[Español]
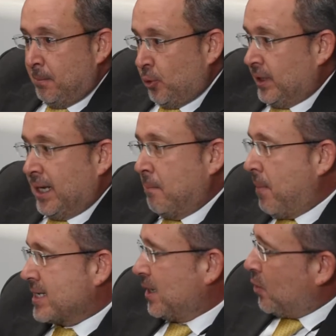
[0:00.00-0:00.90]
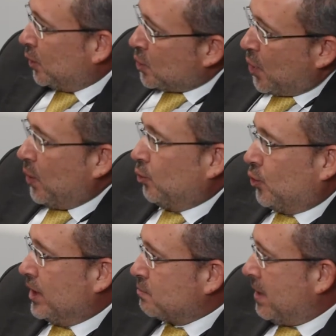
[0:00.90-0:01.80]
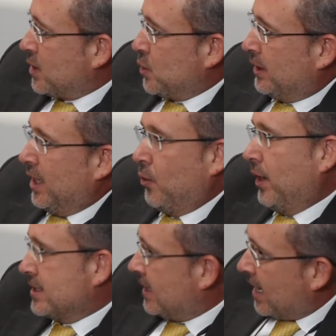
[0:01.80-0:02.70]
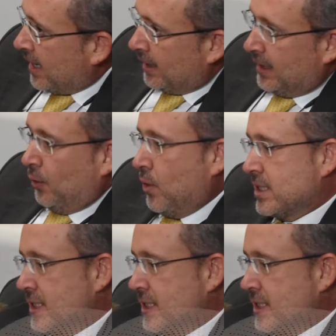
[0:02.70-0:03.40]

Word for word: porque ¿qué pasa cuando yo reduzco el espacio y tengo en esta área, tengo a